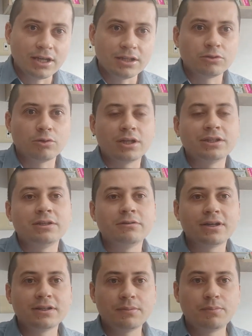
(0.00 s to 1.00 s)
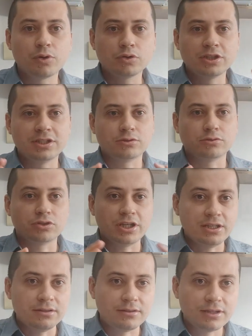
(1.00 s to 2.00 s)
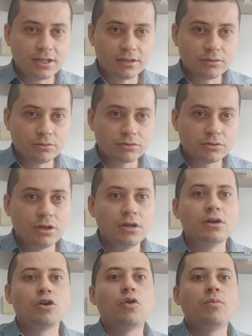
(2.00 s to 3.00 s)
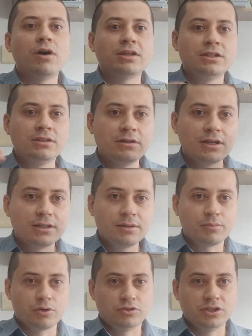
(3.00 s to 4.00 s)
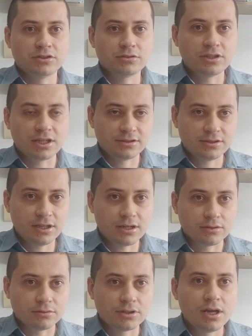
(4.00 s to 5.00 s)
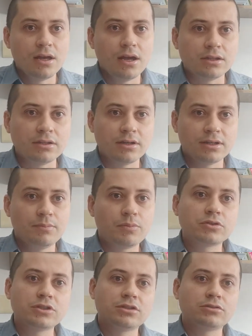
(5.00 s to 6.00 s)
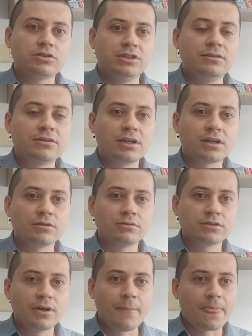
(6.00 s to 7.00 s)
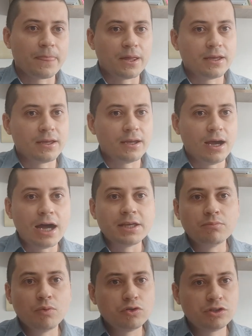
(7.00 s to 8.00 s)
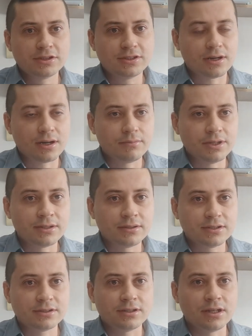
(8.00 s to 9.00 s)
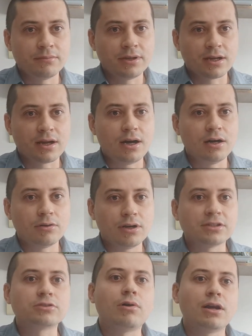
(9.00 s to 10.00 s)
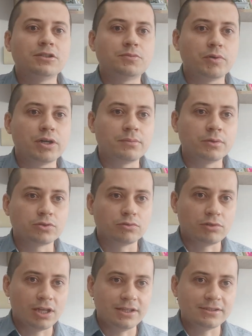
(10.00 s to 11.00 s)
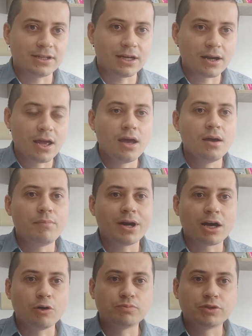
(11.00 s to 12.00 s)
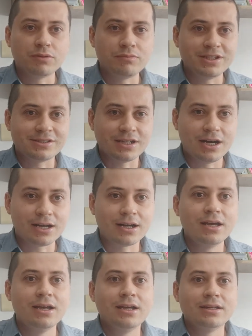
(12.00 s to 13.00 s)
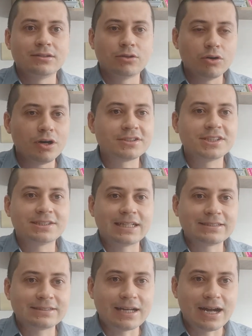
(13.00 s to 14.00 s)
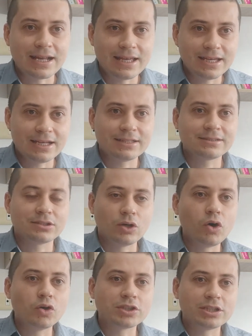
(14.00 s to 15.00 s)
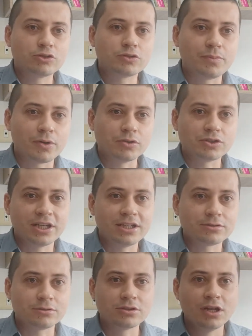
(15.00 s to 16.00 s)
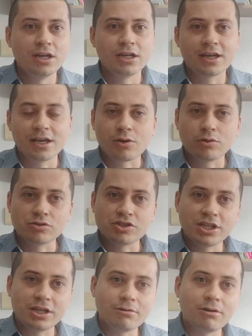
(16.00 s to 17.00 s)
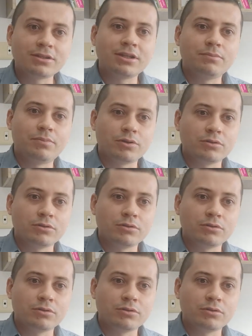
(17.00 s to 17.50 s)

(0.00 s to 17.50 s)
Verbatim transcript: tanto a nivel de procesos internos como a nivel de procesos externos. A nivel de procesos internos, eh, hay muchas herramientas en el mercado las cuales podemos utilizar para optimizar todas esas tareas, todos esos procesos que conllevan de